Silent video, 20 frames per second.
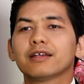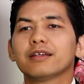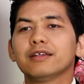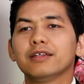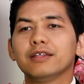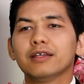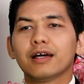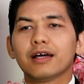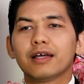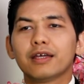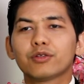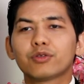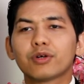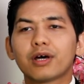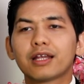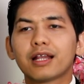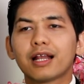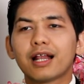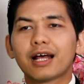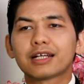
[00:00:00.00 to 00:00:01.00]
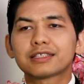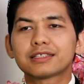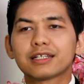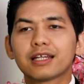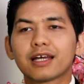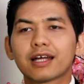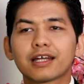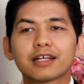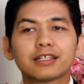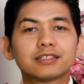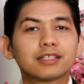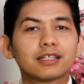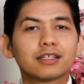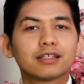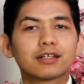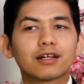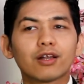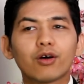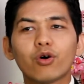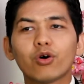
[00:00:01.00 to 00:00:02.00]
ya, itu adalah hasil dari
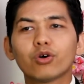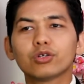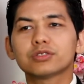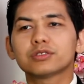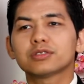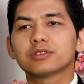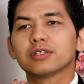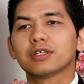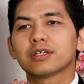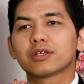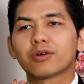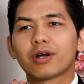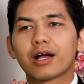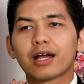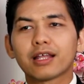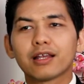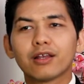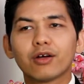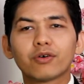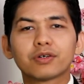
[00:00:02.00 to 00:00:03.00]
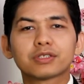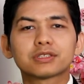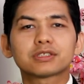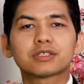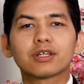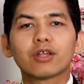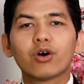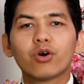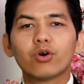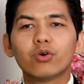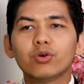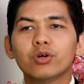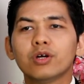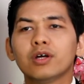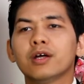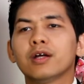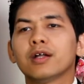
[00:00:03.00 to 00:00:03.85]
recent close dikurangi lowest low